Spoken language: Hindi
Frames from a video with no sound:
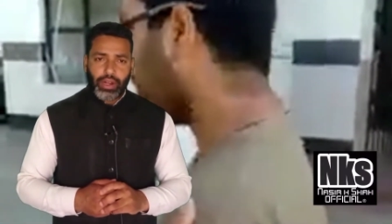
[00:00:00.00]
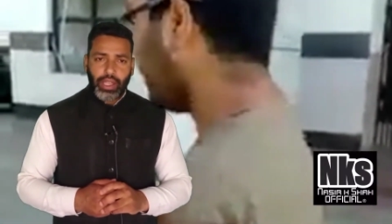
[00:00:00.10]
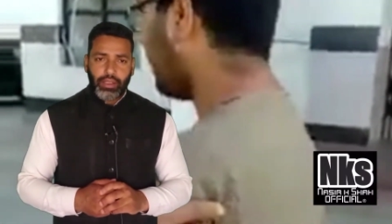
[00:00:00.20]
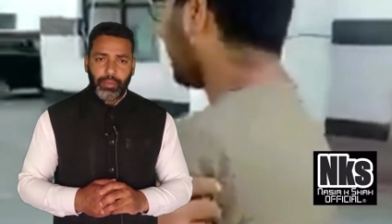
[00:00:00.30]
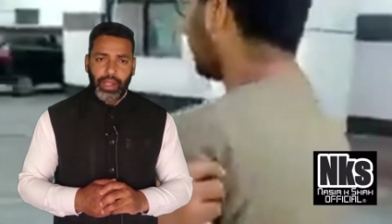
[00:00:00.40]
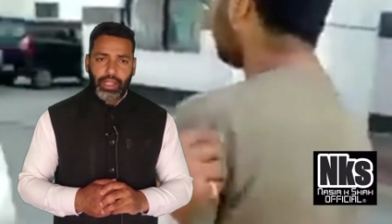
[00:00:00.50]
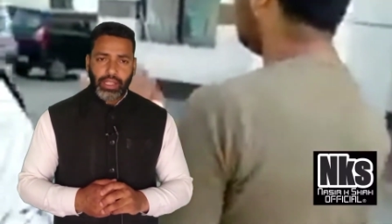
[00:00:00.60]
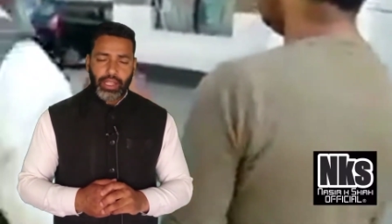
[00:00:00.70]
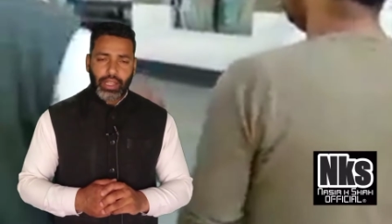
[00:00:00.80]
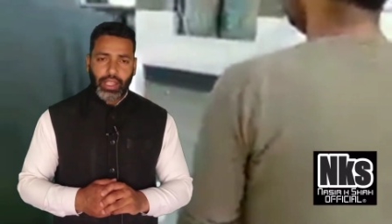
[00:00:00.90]
रात मेहनत
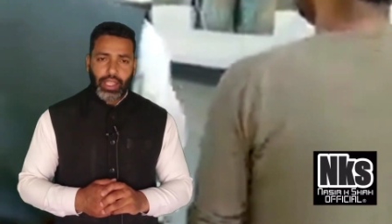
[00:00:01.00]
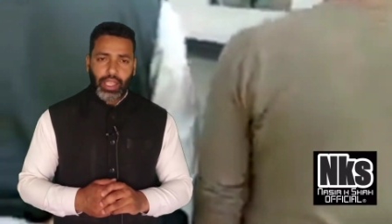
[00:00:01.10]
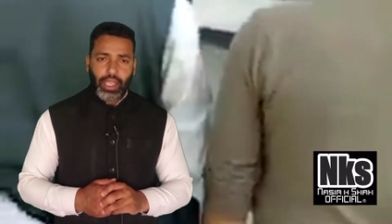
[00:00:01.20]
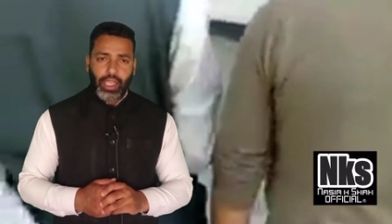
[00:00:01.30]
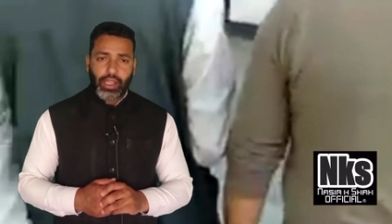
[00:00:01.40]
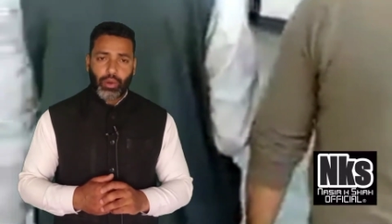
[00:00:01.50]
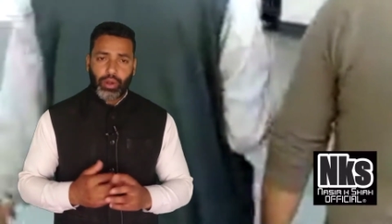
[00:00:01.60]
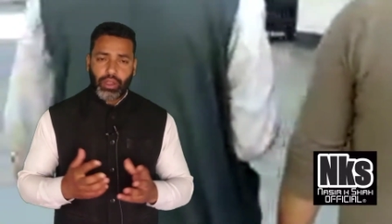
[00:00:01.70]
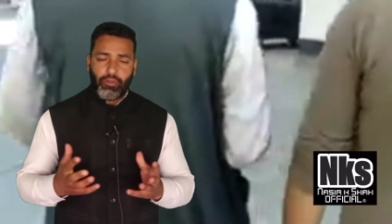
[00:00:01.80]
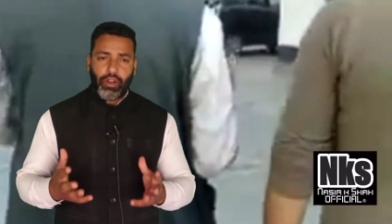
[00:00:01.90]
करते हैं
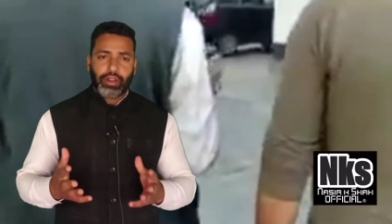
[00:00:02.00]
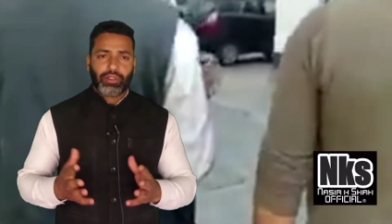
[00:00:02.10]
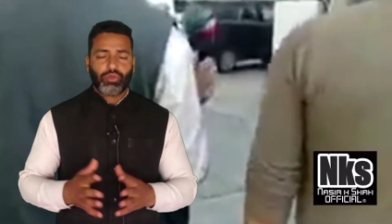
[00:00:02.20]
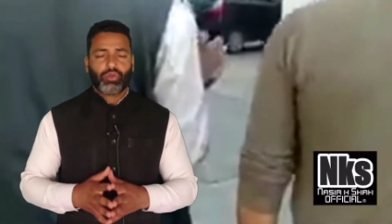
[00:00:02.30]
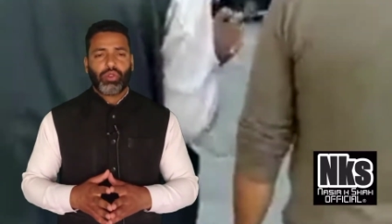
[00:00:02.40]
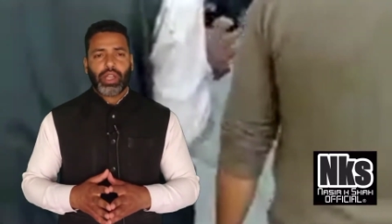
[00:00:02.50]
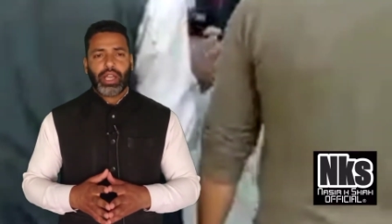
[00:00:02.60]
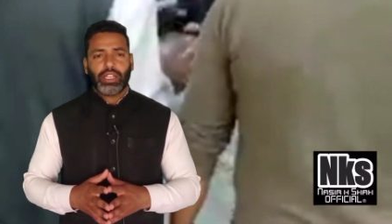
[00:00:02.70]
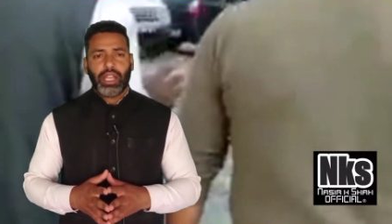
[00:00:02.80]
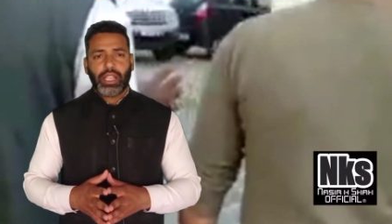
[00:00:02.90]
कोरोना वॉरियर्स उनको
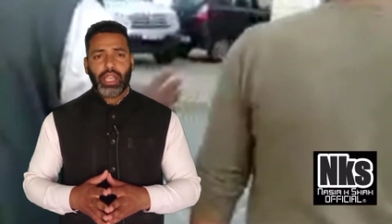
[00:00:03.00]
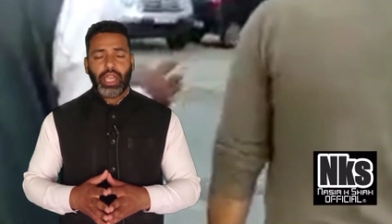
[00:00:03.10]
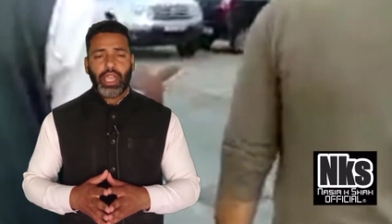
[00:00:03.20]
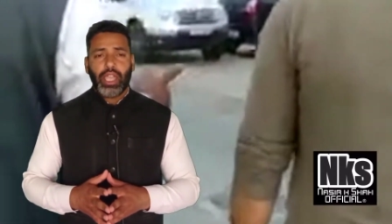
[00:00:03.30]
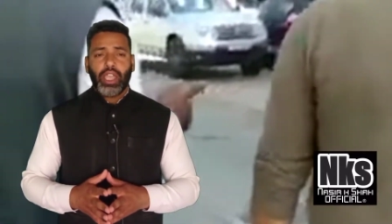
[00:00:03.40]
कहा जाता है